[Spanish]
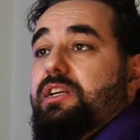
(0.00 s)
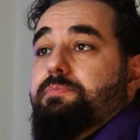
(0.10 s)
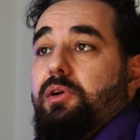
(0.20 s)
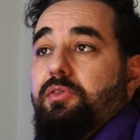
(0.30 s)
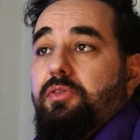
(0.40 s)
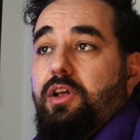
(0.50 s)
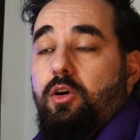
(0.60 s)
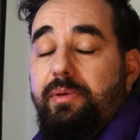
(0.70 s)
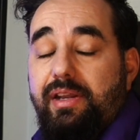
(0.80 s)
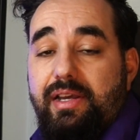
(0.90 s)
lo mires por donde
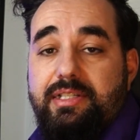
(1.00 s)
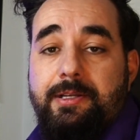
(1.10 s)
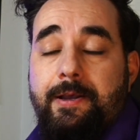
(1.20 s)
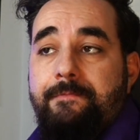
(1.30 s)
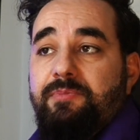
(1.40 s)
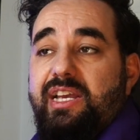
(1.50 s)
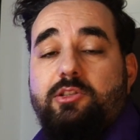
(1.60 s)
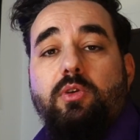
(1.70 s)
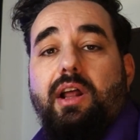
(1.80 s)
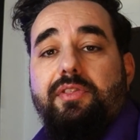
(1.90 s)
lo mires,
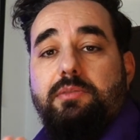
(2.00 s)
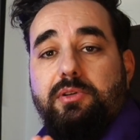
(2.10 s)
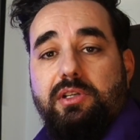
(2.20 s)
es un gran